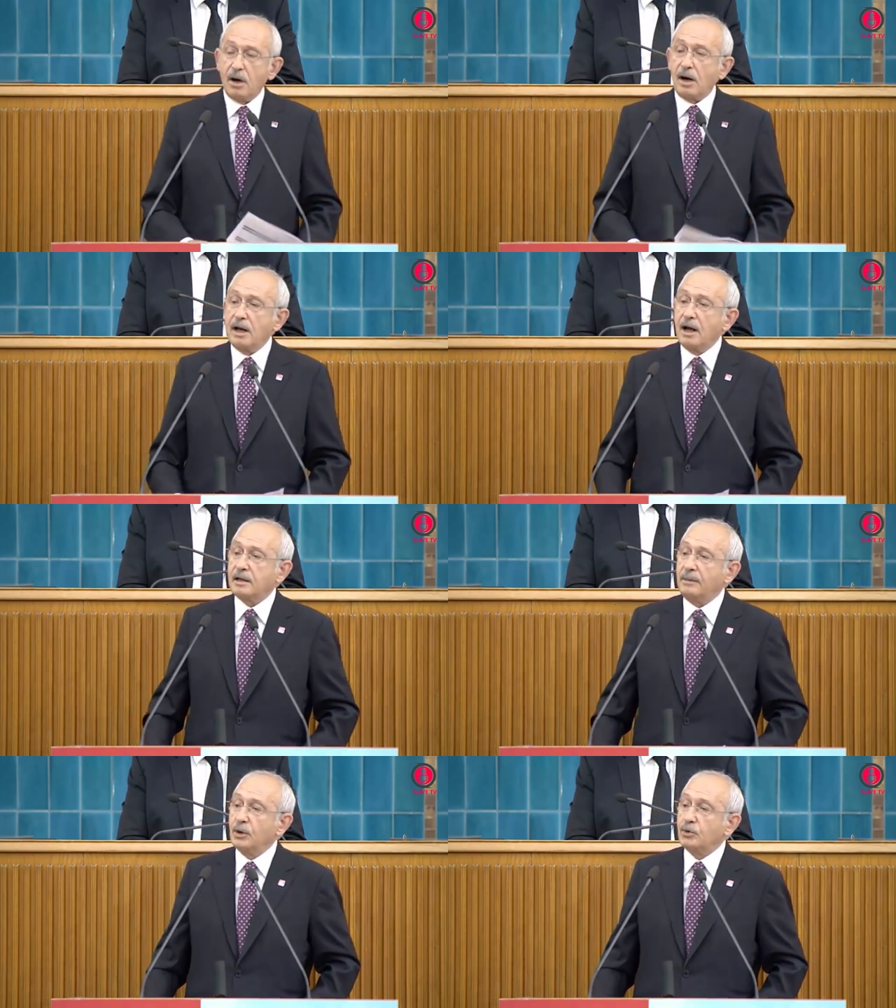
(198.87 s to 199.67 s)

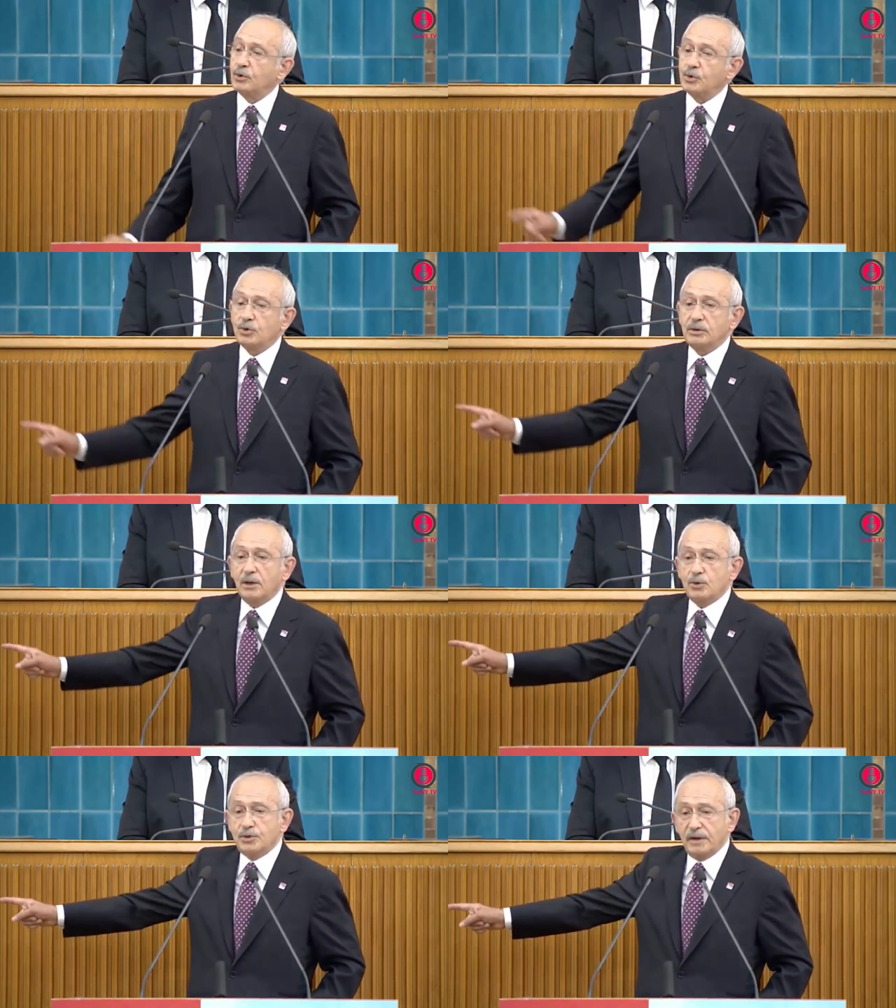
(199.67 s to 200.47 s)
Ayakkabı
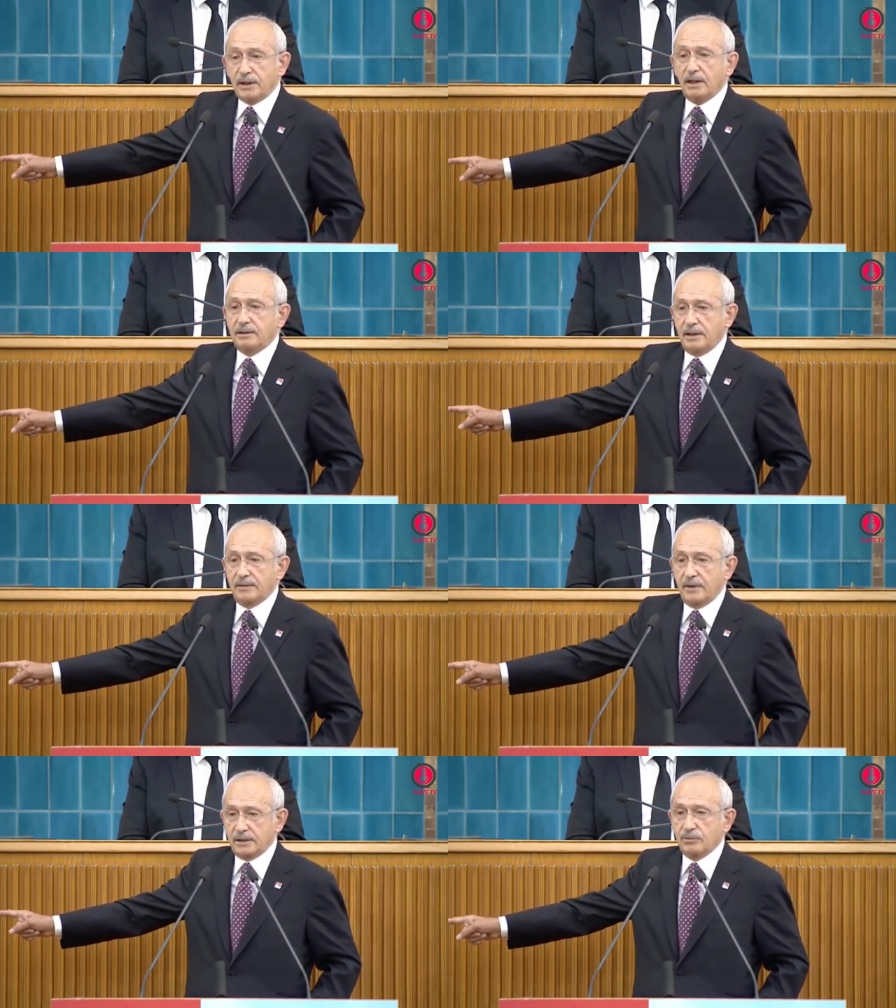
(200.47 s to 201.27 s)
kutusundan rüşvet alanlar
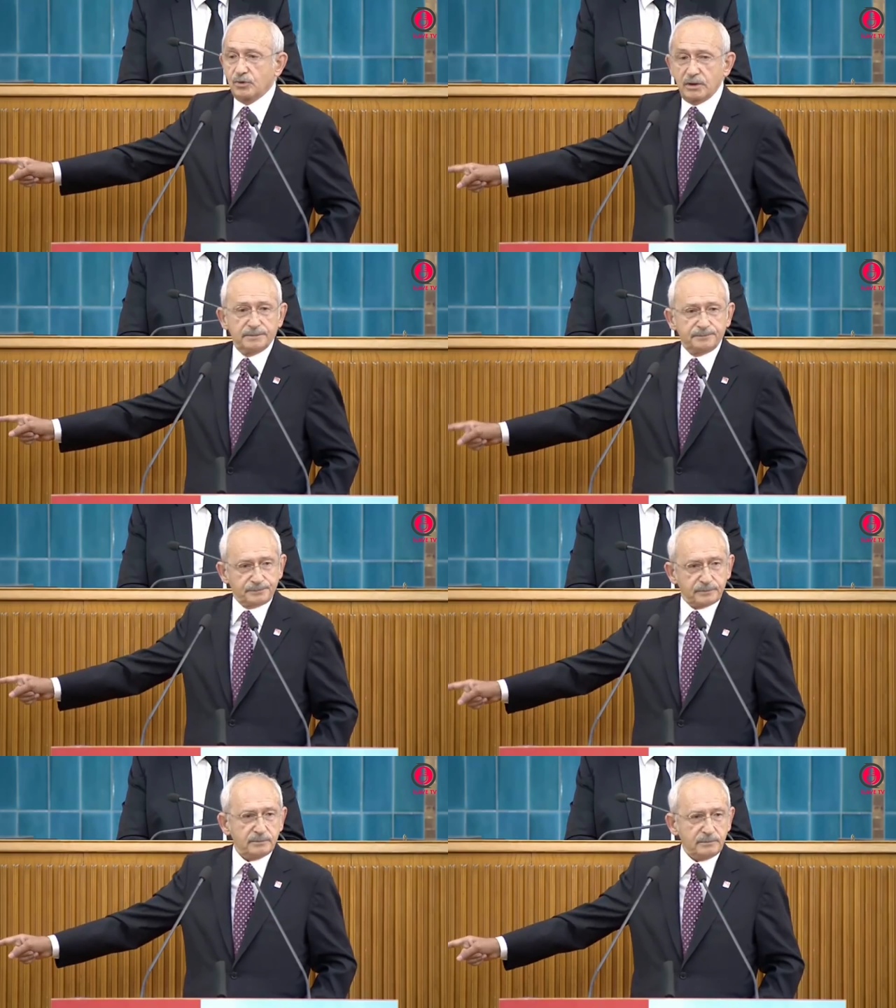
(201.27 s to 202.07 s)
vardı burada.
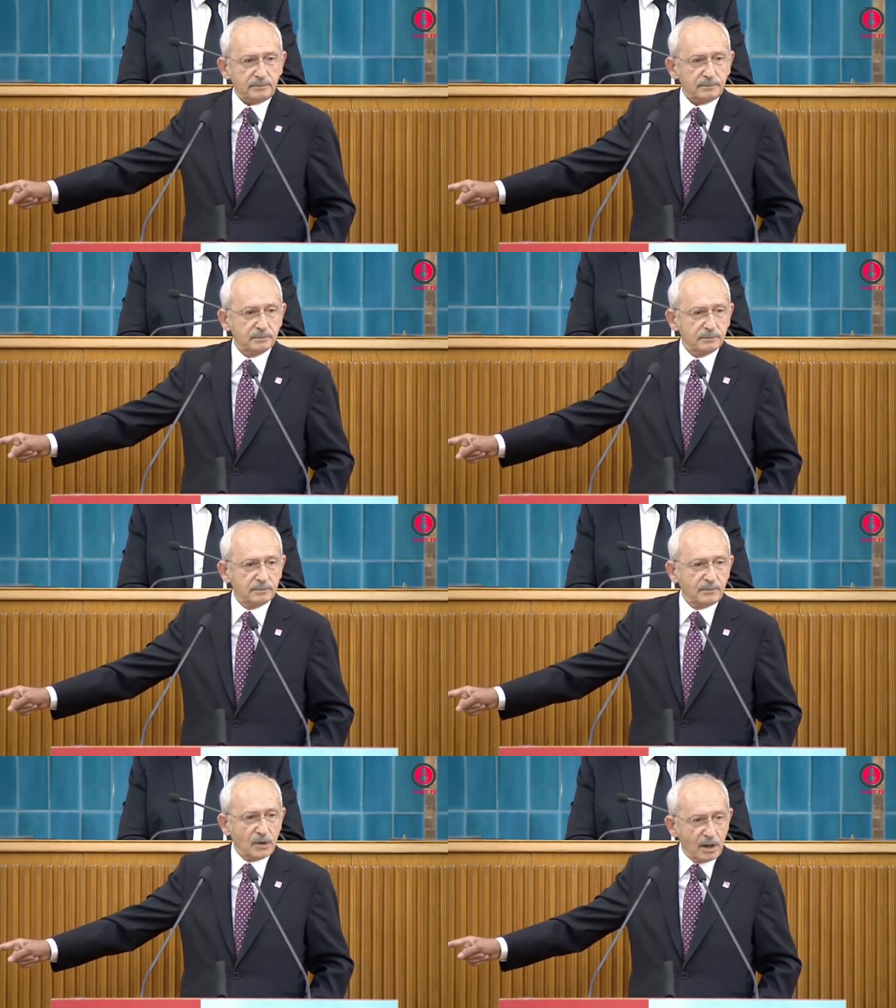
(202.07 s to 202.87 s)

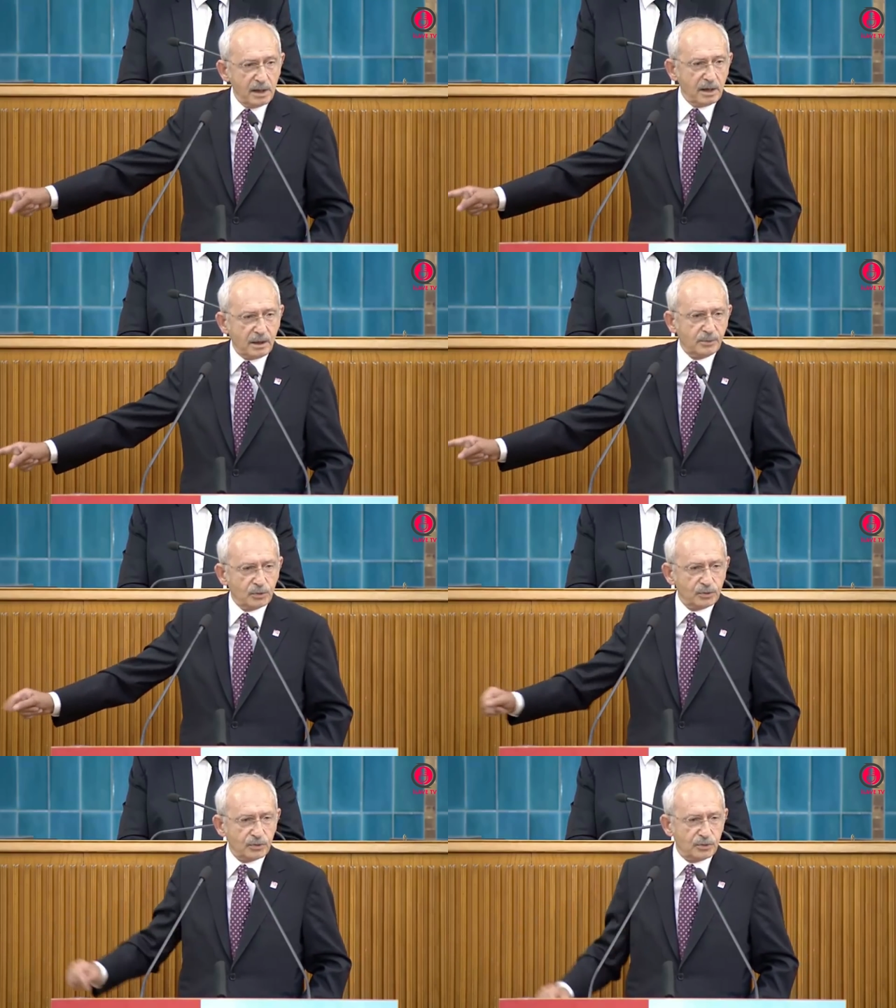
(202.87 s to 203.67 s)

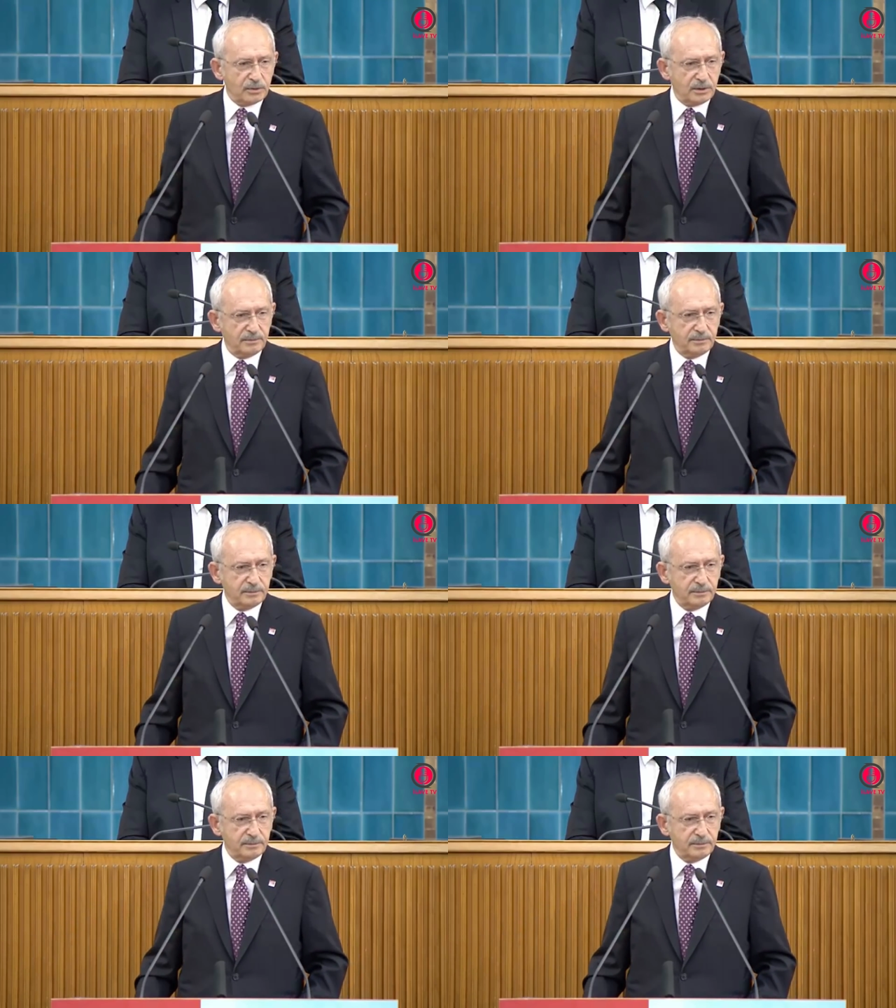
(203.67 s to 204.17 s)
Ayakkabı kutusunda.